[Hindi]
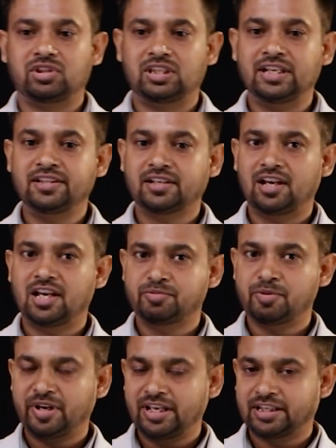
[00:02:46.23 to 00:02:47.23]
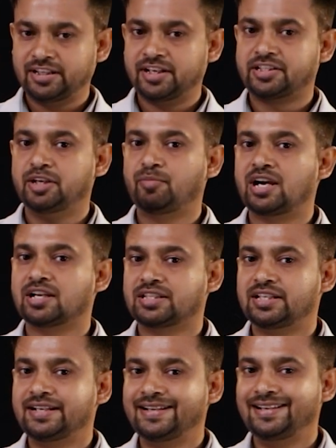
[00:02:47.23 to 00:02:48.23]
टेंथ क्लास में मेरे इतने अच्छे मार्क्स
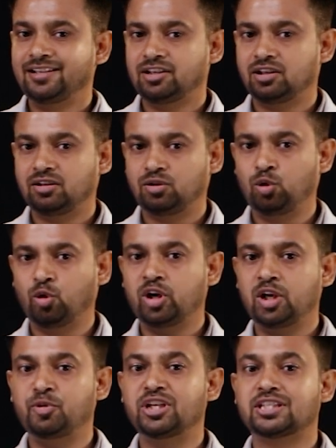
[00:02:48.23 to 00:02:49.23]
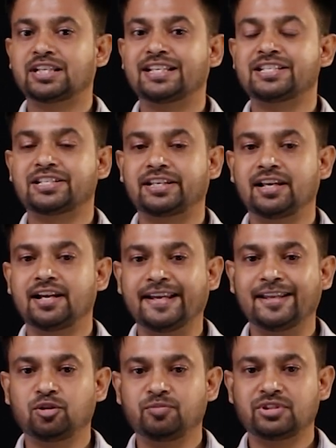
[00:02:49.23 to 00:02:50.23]
थे कि लोगों ने मुझे सजेस्ट किया
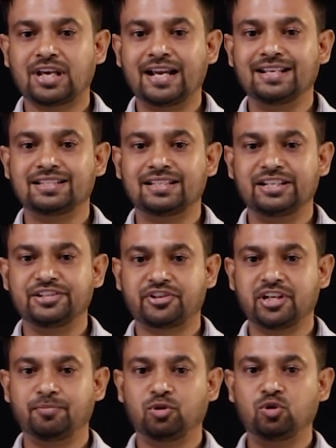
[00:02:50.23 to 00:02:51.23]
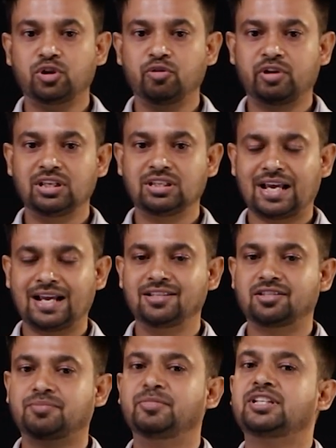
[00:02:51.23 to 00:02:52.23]
कि तुम साइंस स्ट्रीम लो क्योंकि
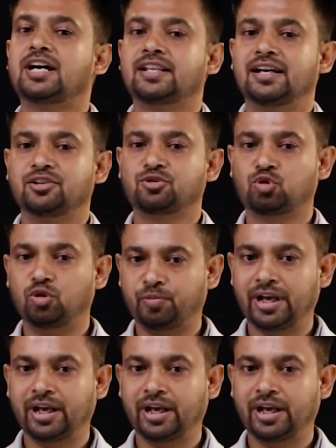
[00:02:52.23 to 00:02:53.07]
साइंस में ज़्यादा स्कोप